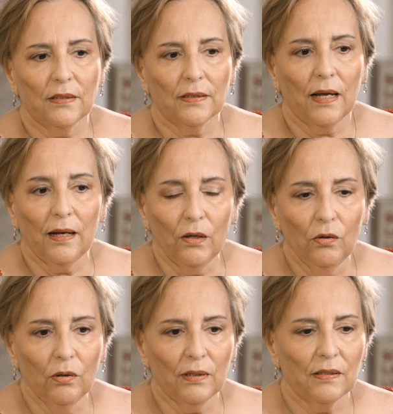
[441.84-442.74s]
es
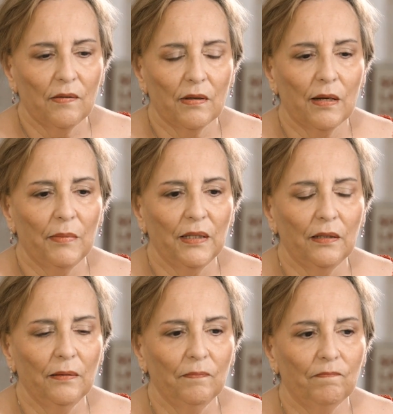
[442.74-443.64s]
algo que
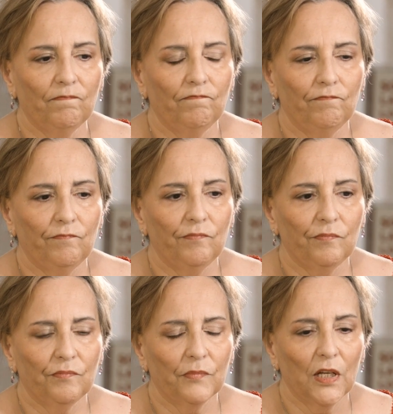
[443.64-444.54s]
sinceramente mm,
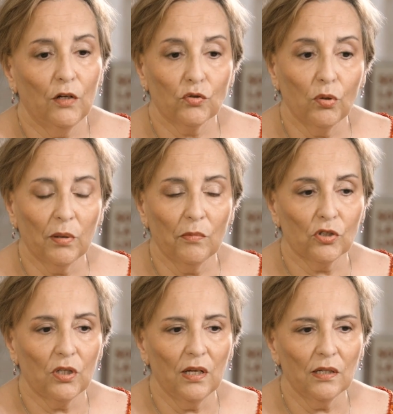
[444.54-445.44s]
en los
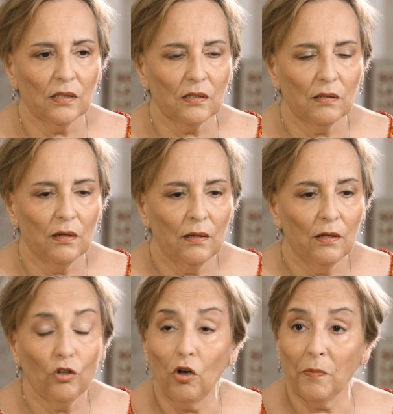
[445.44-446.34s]
últimos días
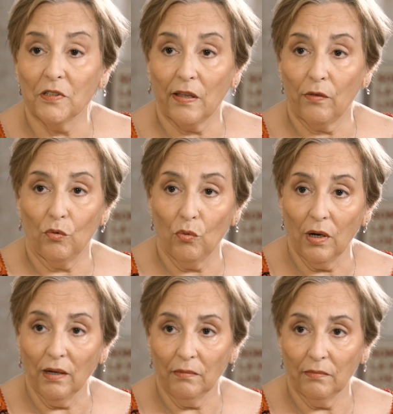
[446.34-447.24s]
no lo he pensado
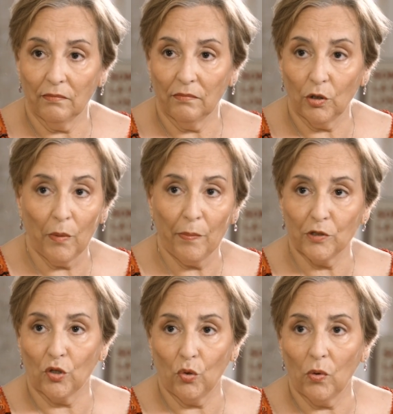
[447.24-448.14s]
nunca, no me he
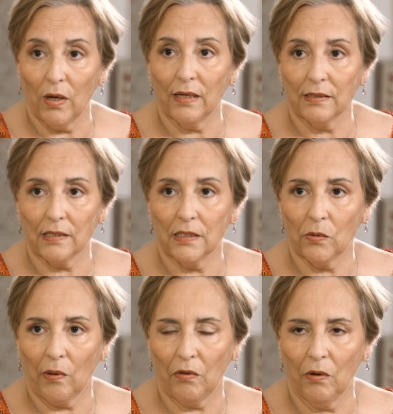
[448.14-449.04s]
puesto nunca en esa
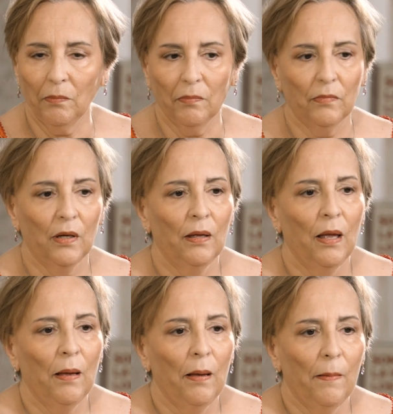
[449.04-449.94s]
situación
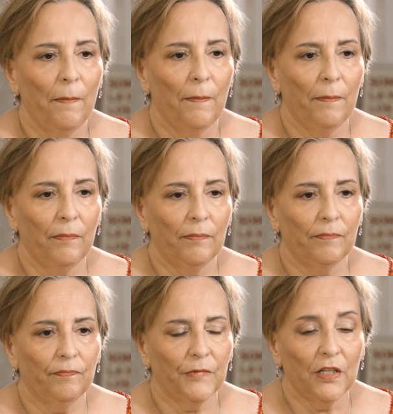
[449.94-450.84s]

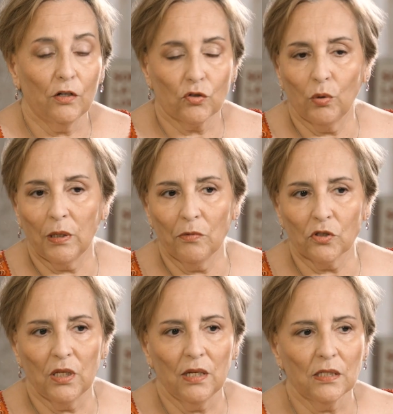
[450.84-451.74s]
mm, y en los
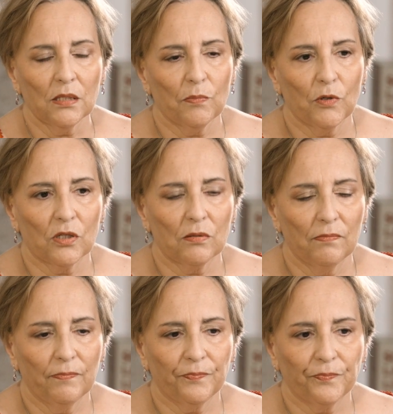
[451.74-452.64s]
últimos días pues